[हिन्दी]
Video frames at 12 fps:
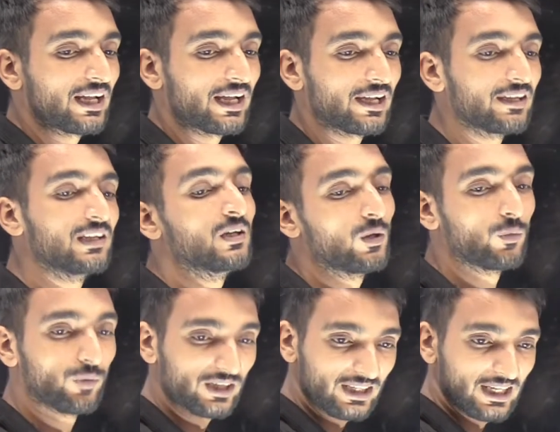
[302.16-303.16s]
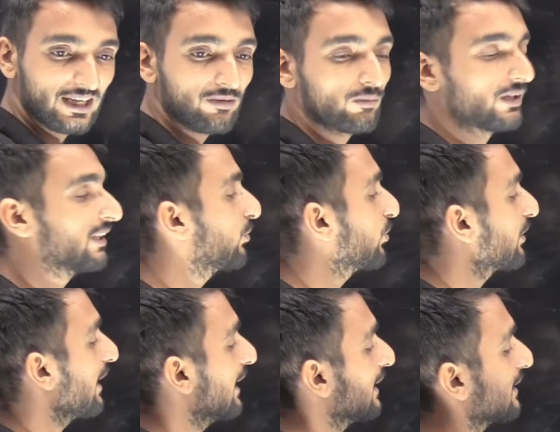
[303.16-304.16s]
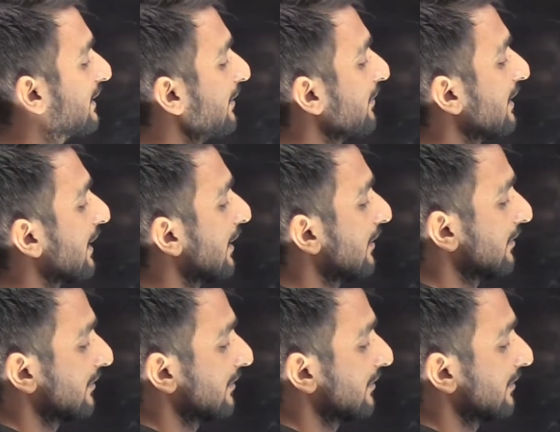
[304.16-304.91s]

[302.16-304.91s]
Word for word: है वन है वन को क्या लिखते हैं बेटा